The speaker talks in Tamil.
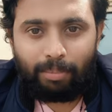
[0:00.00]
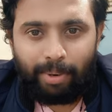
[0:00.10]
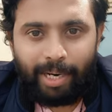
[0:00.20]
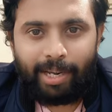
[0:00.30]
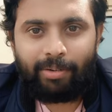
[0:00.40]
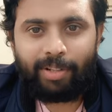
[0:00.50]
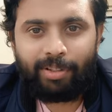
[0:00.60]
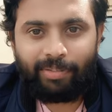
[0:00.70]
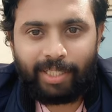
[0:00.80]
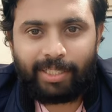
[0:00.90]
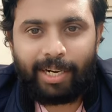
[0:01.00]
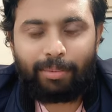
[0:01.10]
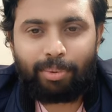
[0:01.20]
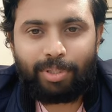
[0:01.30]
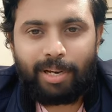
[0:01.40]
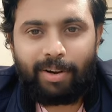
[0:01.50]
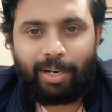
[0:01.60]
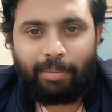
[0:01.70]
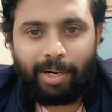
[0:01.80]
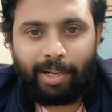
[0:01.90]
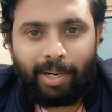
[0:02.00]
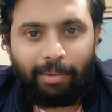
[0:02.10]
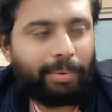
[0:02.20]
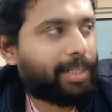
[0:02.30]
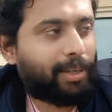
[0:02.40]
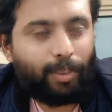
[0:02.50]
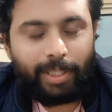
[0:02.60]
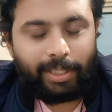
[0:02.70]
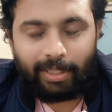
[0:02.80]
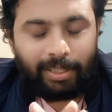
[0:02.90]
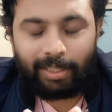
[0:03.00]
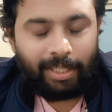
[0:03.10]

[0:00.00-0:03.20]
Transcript: மும்பையில் எனக்கு வந்து ஃப்ரெஷ்ஷாக எனக்கு புதுசாக வாங்கணுமான்னு எல்லாம் மனசில் ஓடிச்சு